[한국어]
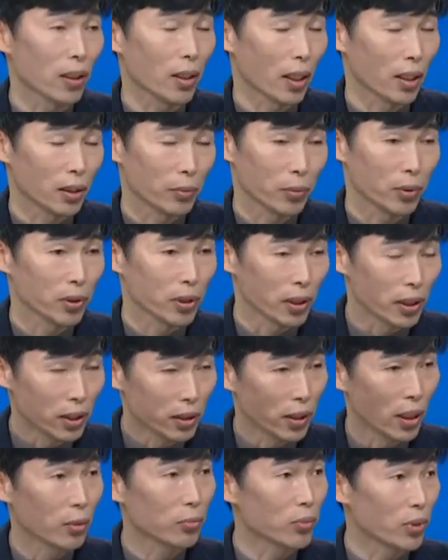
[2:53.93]
아니면 일
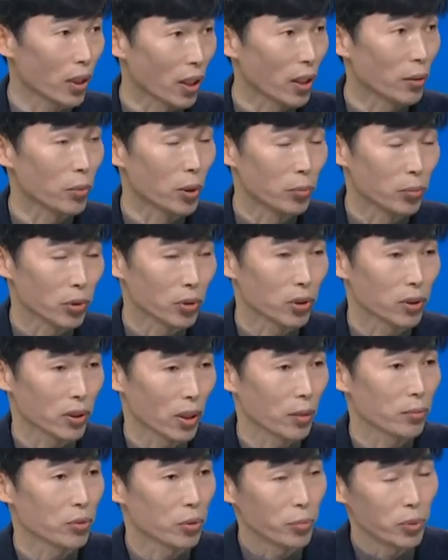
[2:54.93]
때문에 머무르는
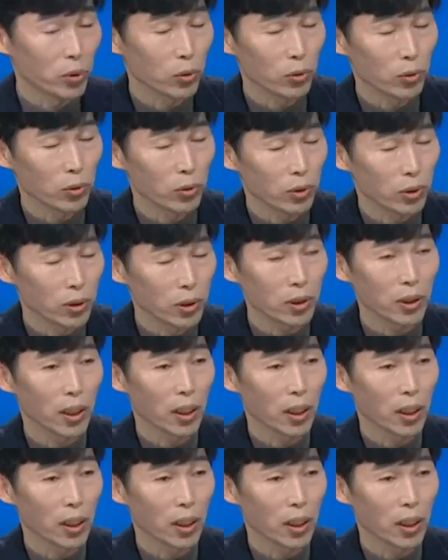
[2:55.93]
사람, 주민등록은